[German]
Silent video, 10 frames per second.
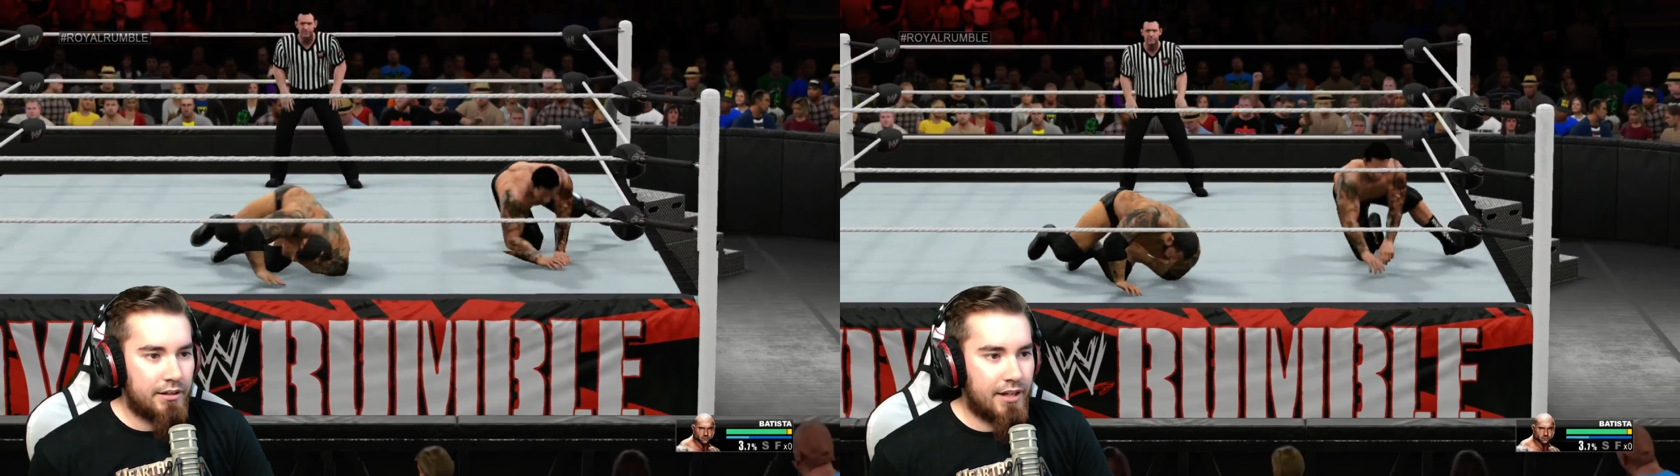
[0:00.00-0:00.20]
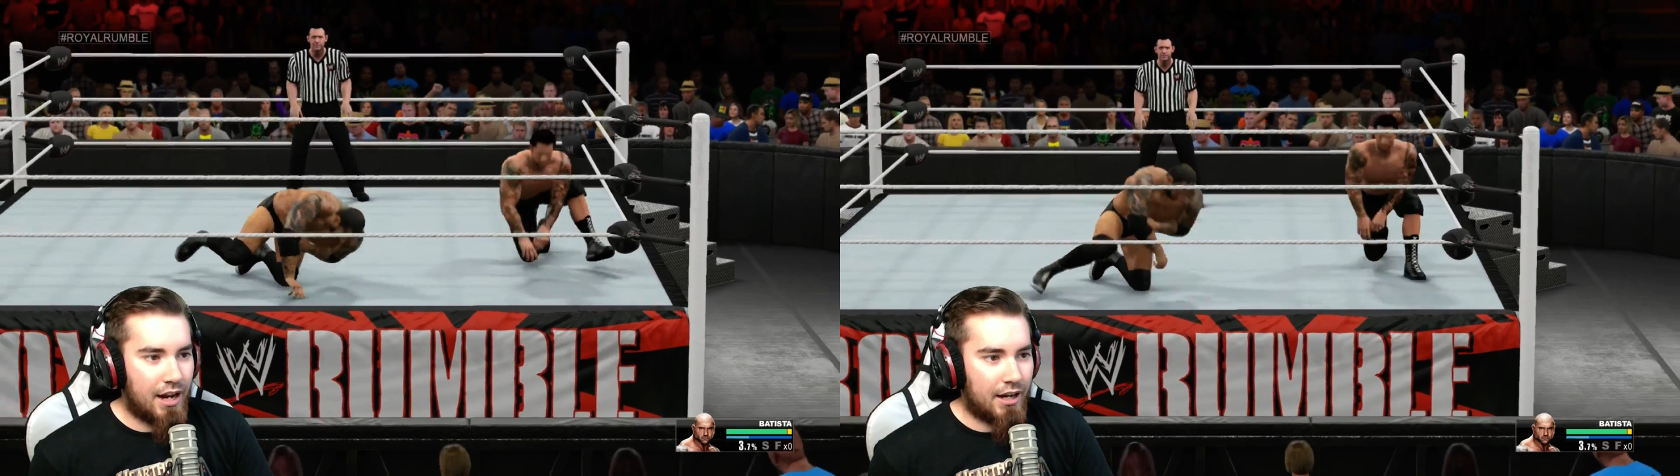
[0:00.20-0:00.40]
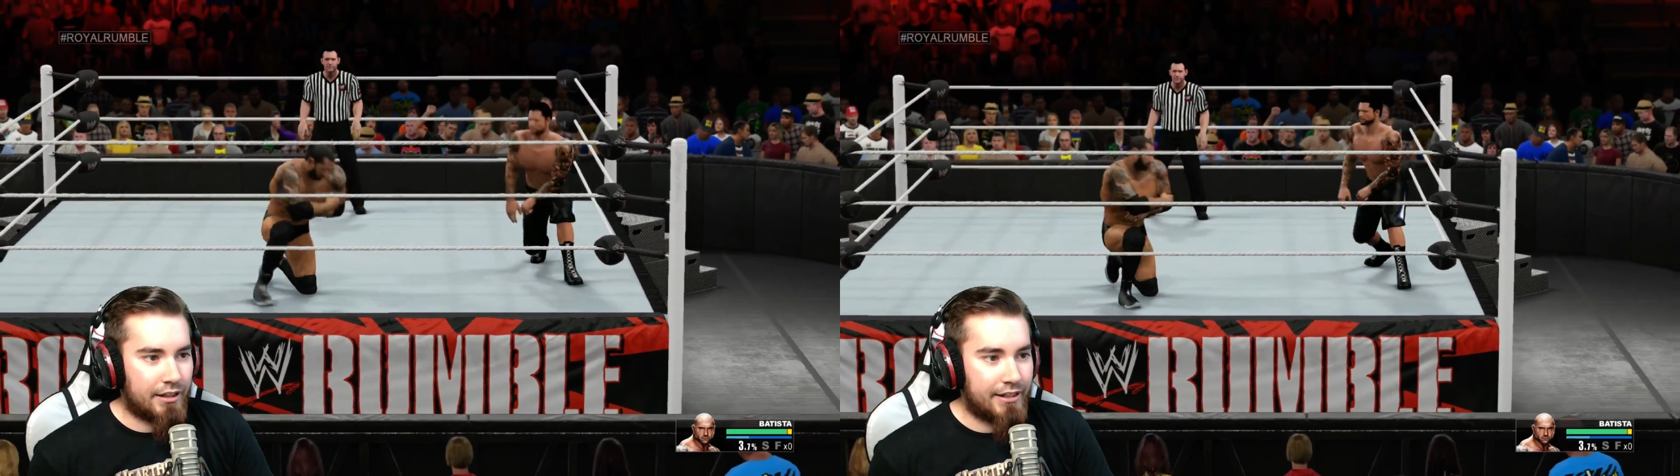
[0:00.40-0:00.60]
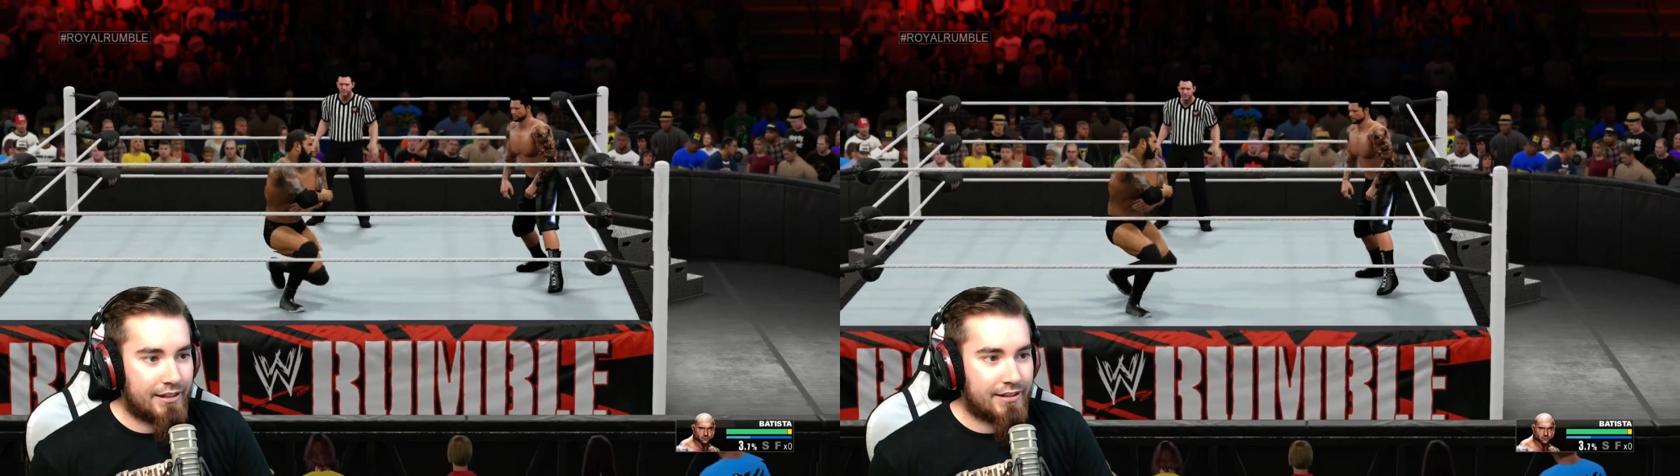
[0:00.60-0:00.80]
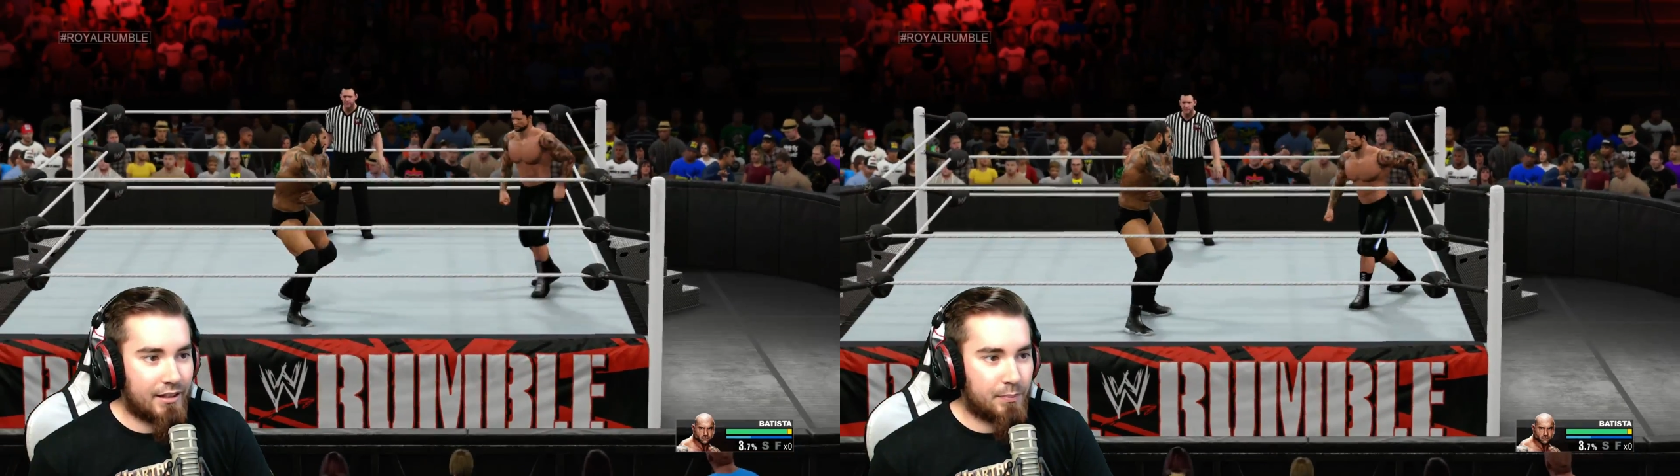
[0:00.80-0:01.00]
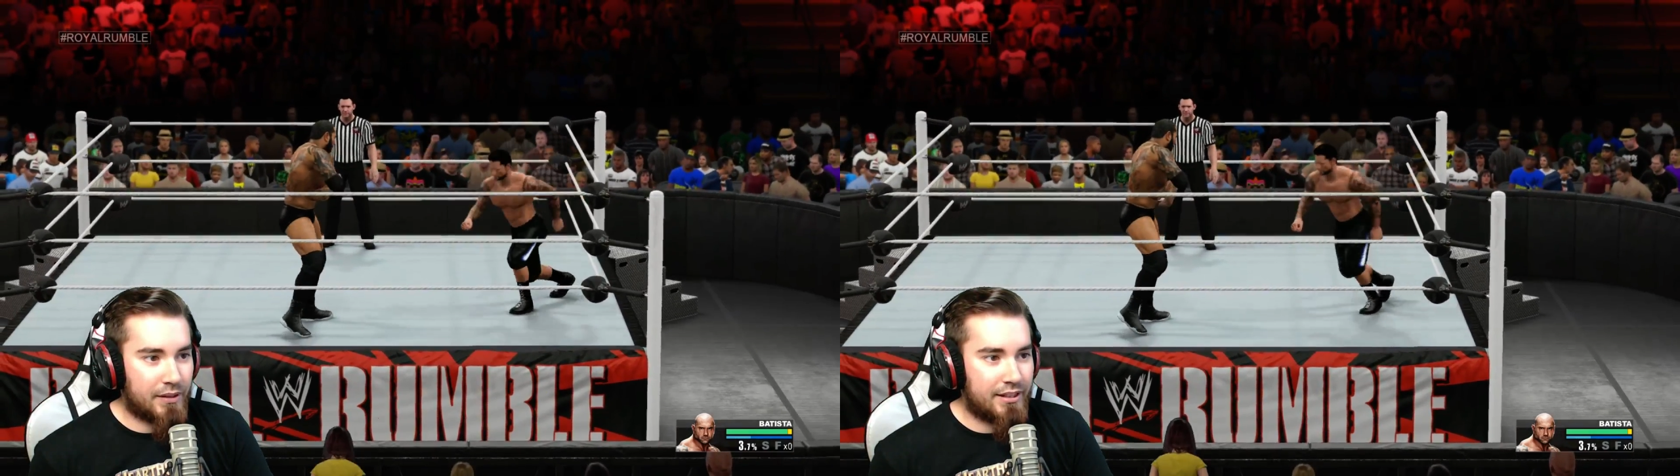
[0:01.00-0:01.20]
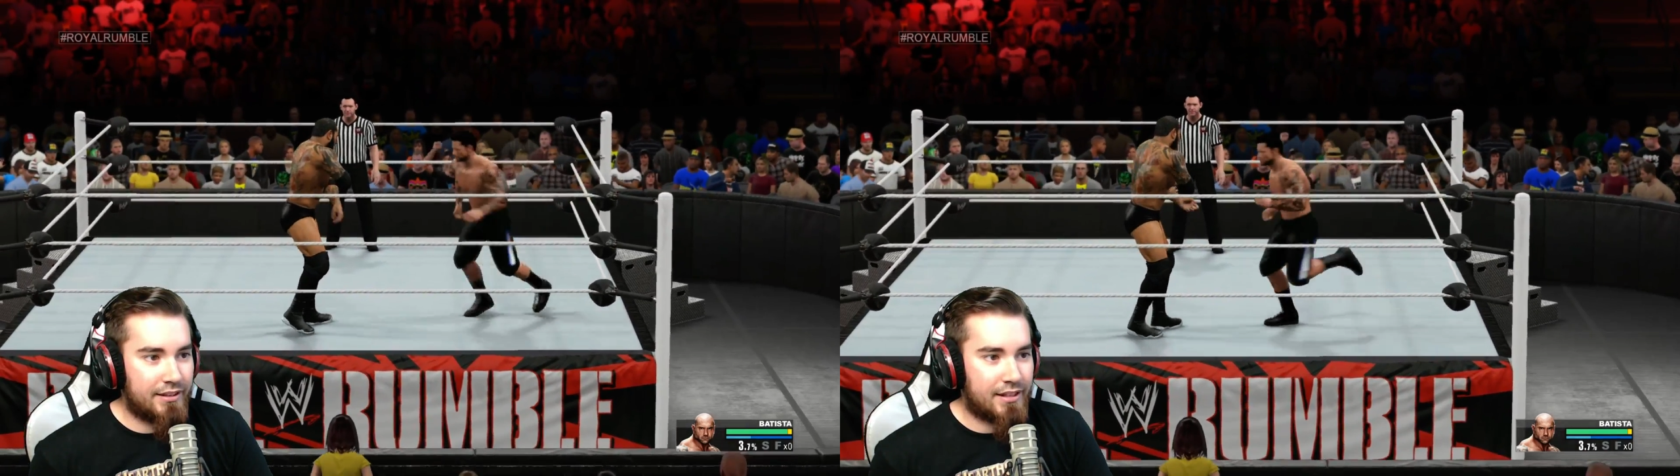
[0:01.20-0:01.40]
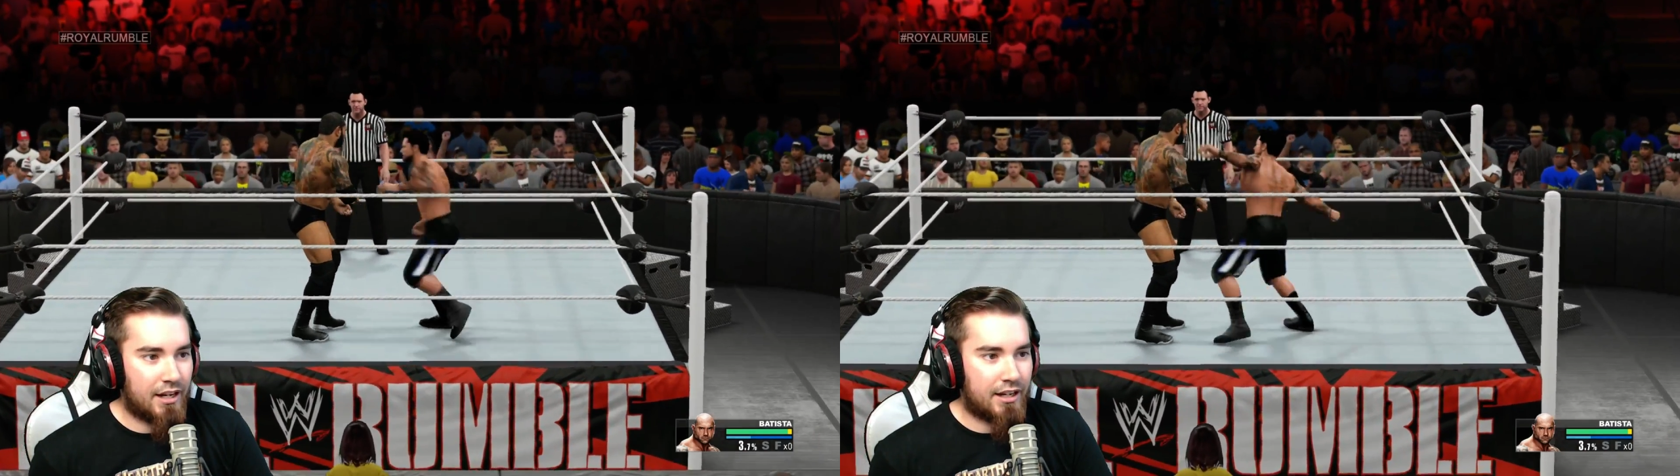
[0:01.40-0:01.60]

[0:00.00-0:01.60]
Ja, jetzt hat Batista,